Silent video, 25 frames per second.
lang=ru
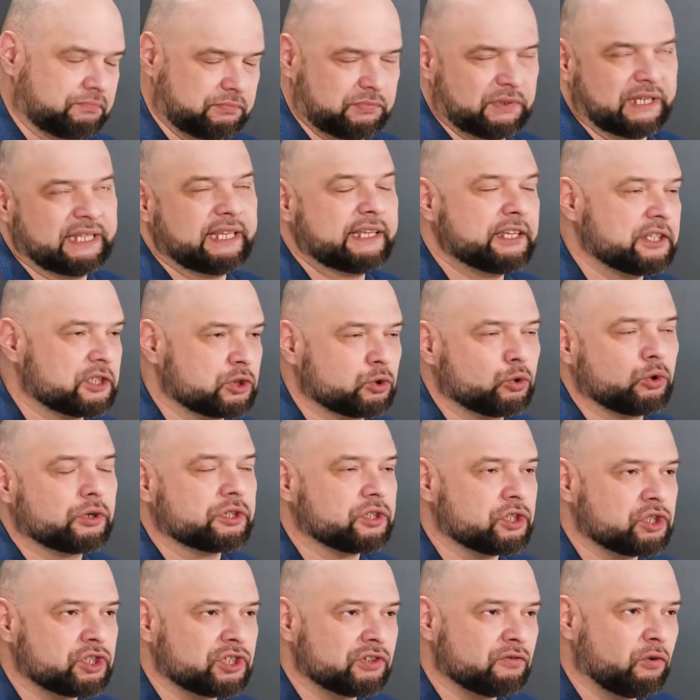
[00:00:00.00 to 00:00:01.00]
она не стоит
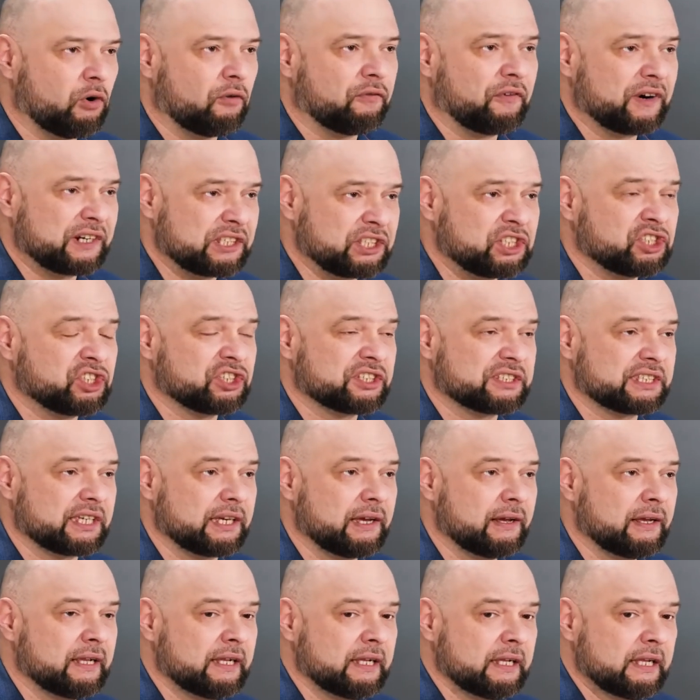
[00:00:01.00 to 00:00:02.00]
ничего фактически.
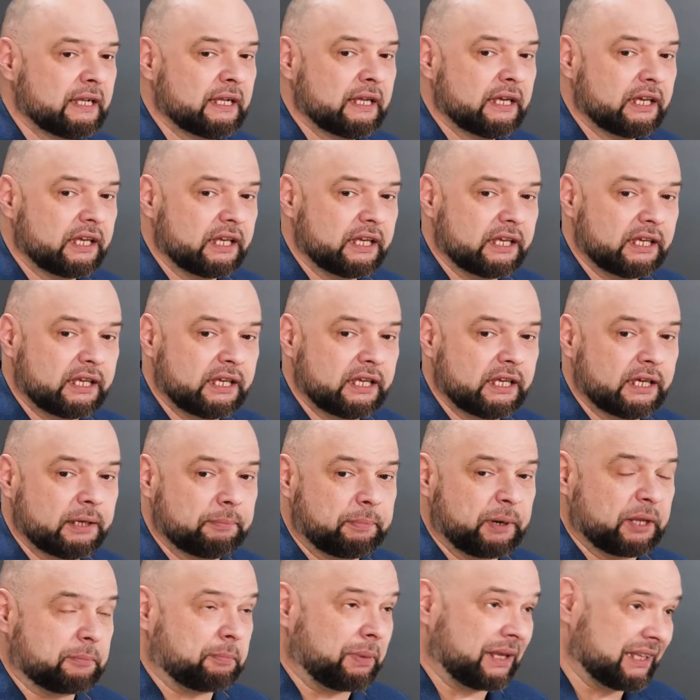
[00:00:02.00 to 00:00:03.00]
И
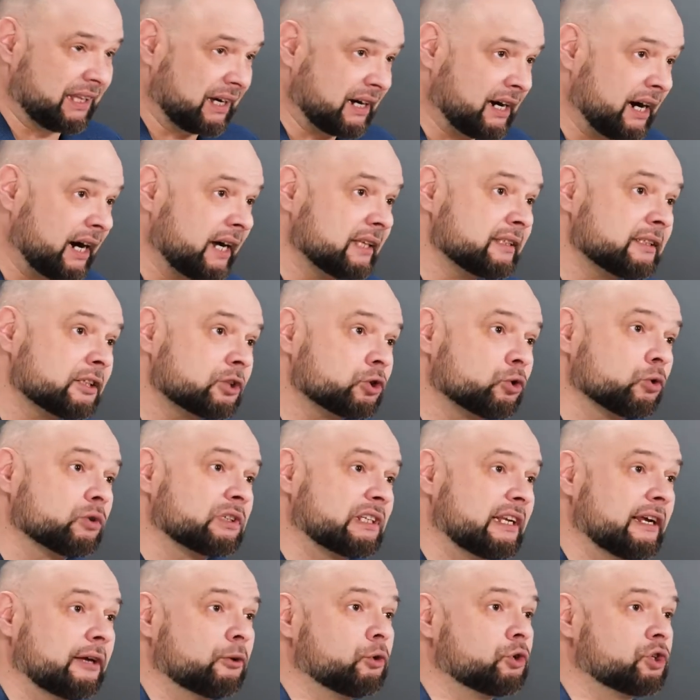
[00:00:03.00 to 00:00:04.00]
предполагается, что
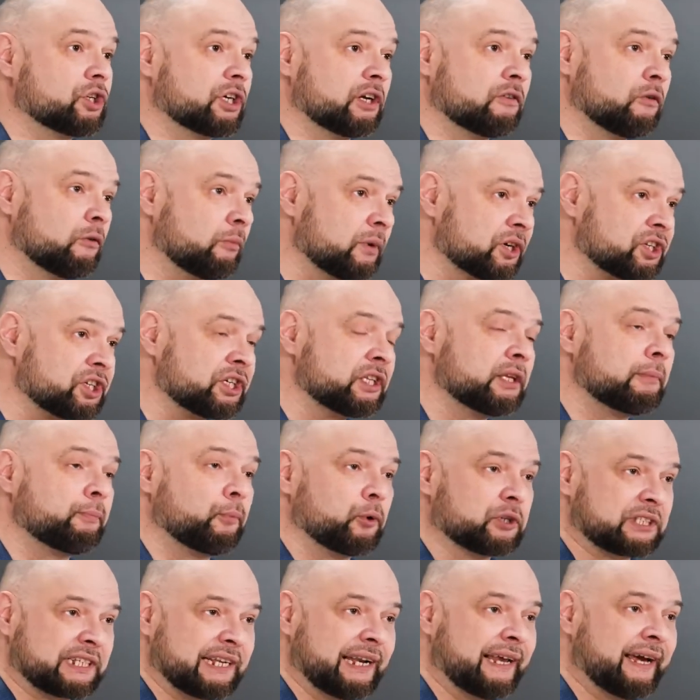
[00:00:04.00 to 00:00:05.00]
следующая его машина
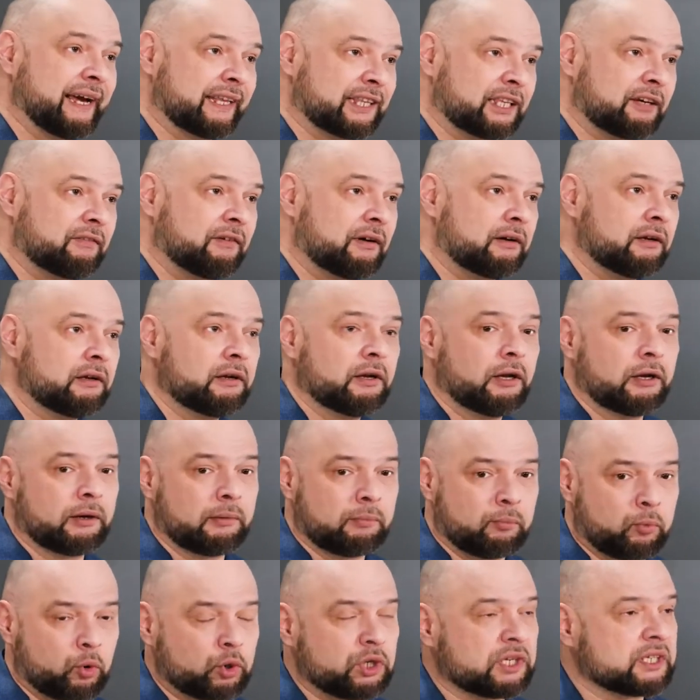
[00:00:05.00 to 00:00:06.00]
после этого
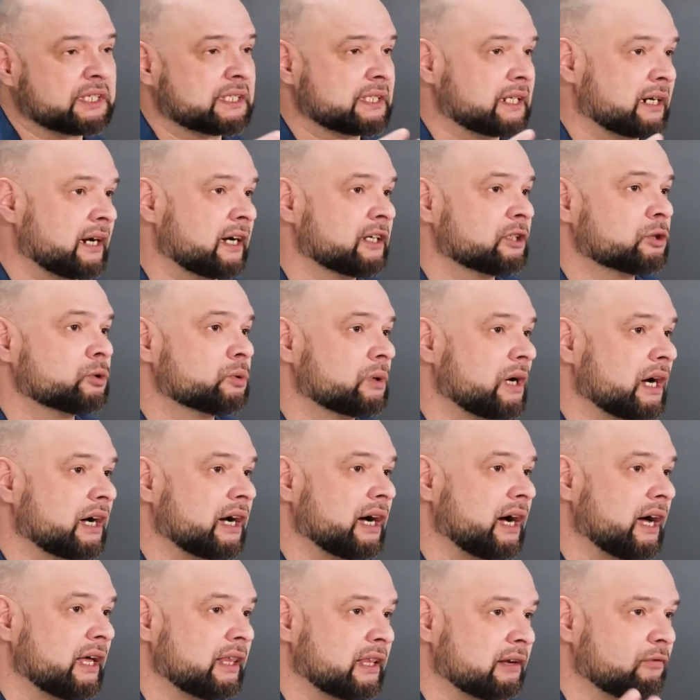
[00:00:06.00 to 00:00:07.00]
будет сразу
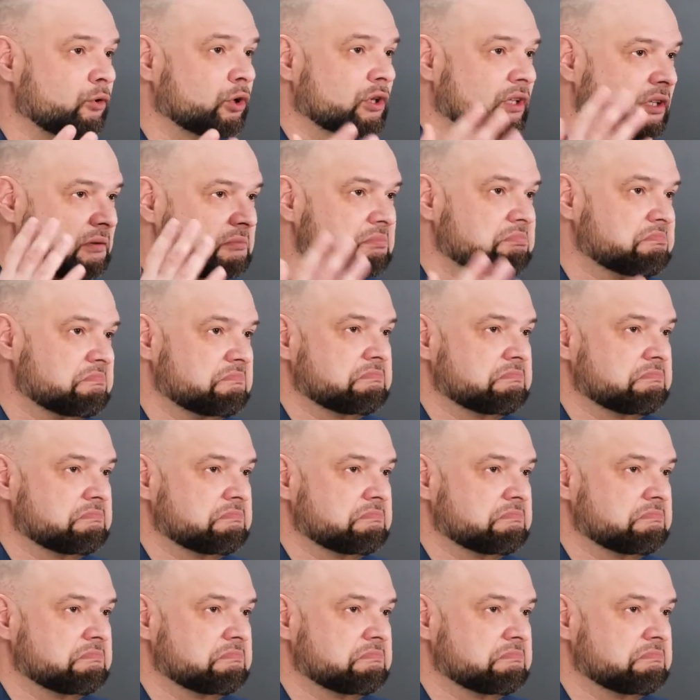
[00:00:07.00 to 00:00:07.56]
какая-то вот